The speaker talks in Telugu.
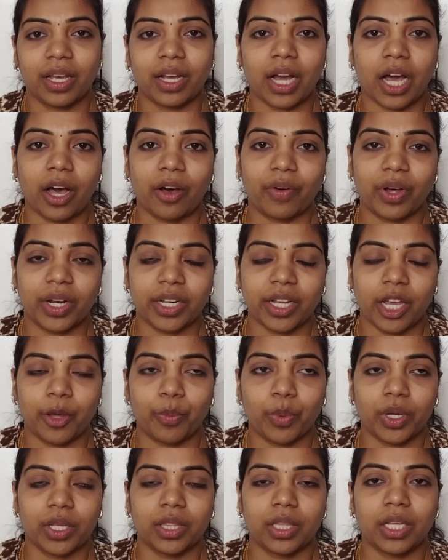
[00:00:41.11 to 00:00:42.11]
ఇంకా వర్క్
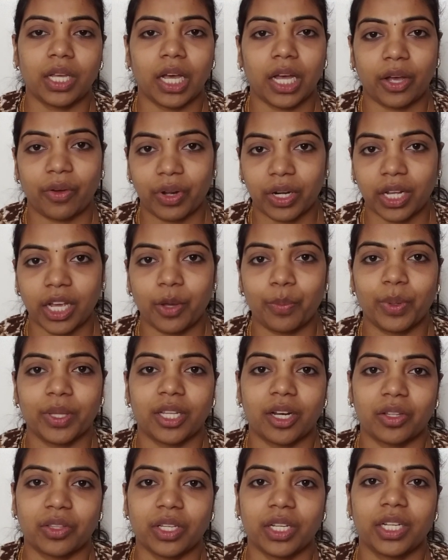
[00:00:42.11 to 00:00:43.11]
అయిపోయింది ఆ వర్క్
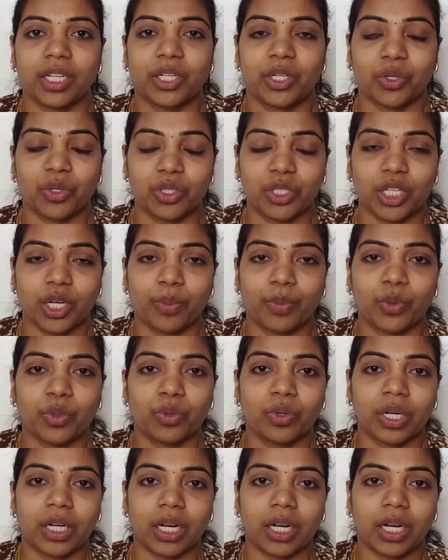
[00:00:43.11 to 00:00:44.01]
అయిపోయిన తర్వాత ఇంటికి వచ్చాము